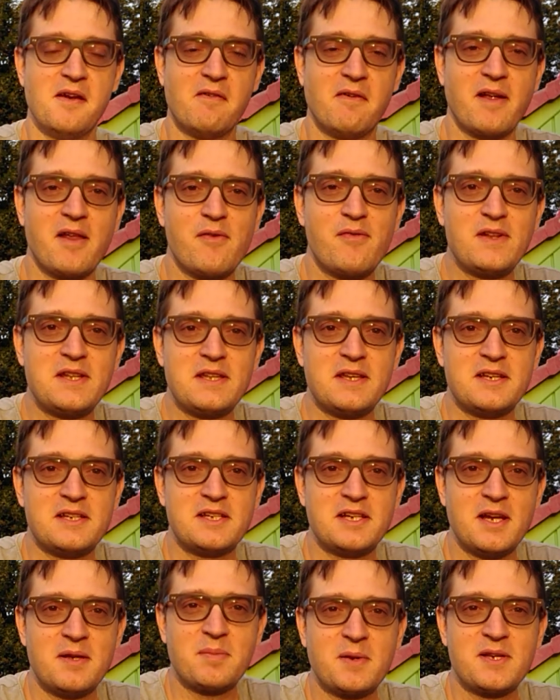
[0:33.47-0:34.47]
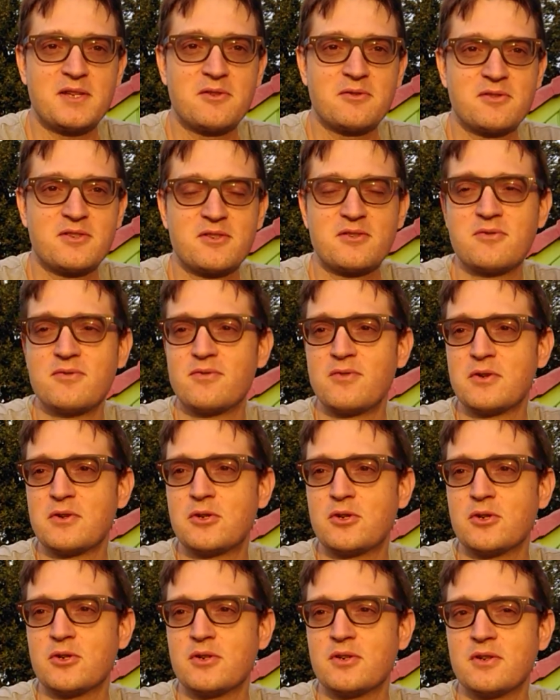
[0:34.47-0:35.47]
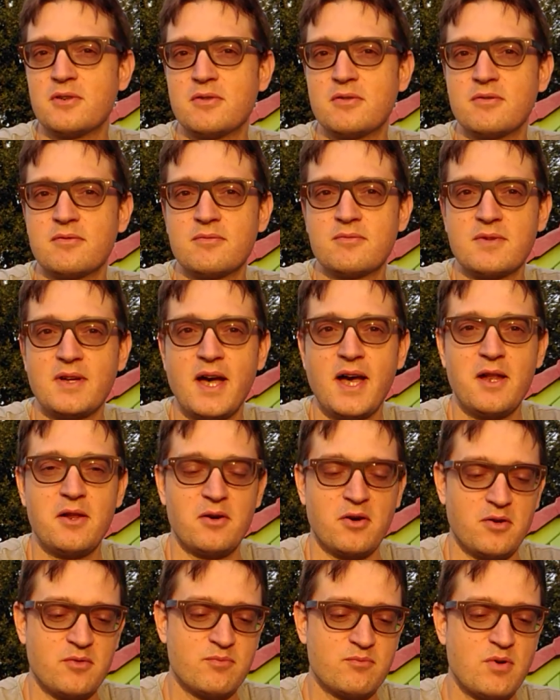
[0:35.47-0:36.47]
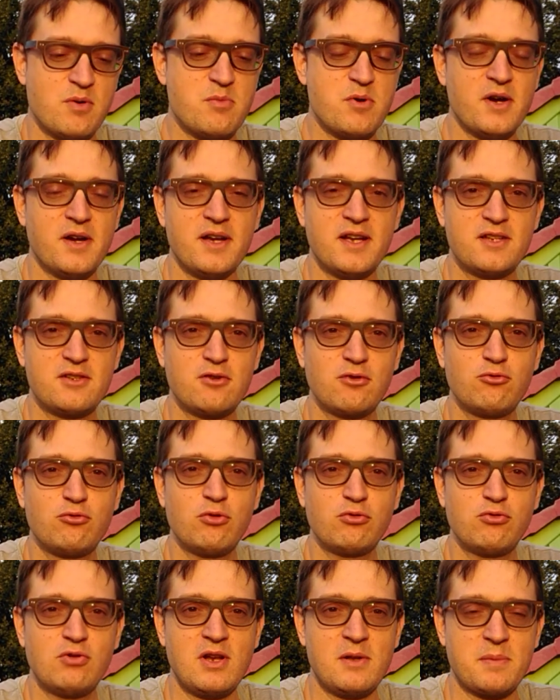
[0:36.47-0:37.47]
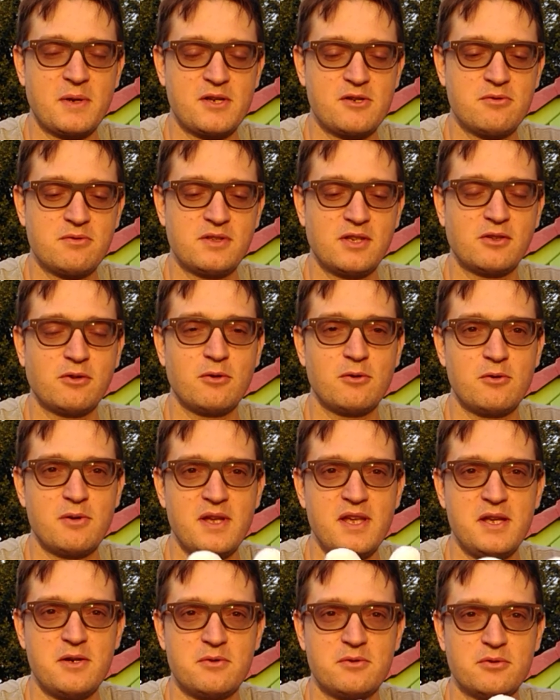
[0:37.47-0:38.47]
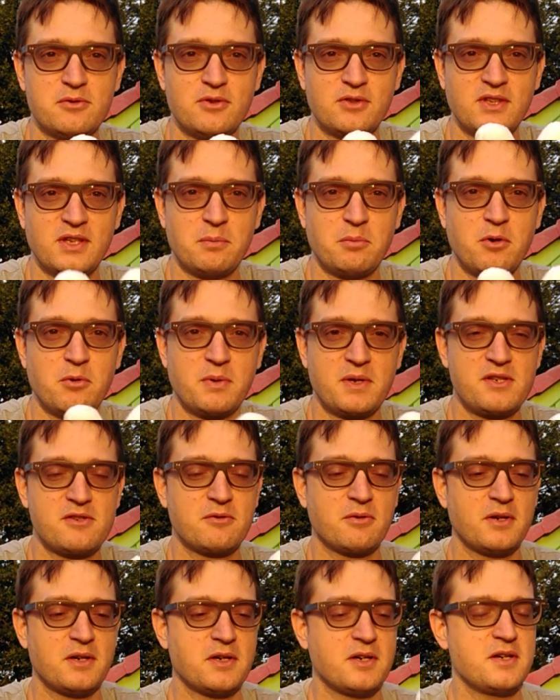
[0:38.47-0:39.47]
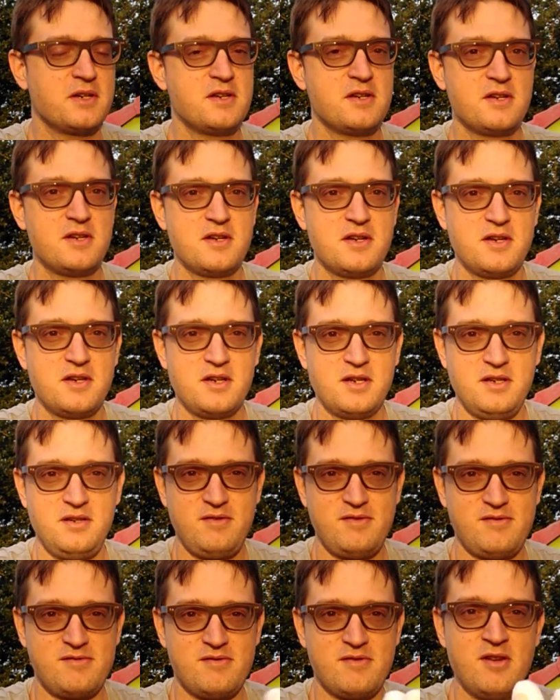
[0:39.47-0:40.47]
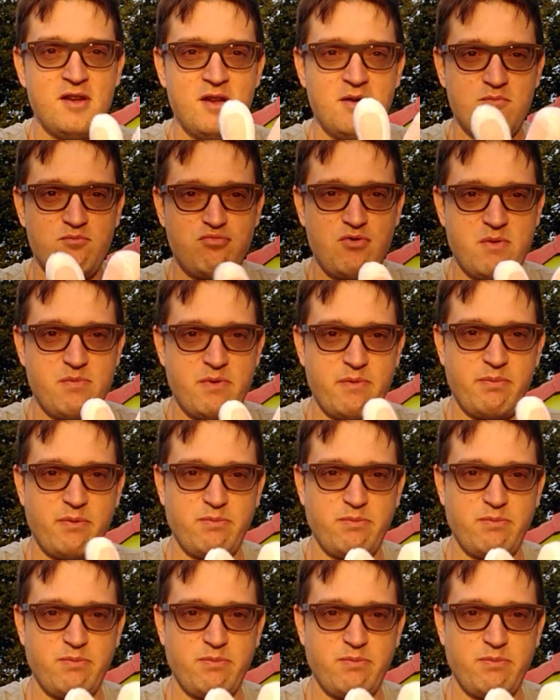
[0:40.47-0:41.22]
Voilà, en fait, j'ai l'impression, si tu veux, que... Alors, Bobo, est-ce que tu, tu as l'impression d'être le héros de ta propre histoire je sais pas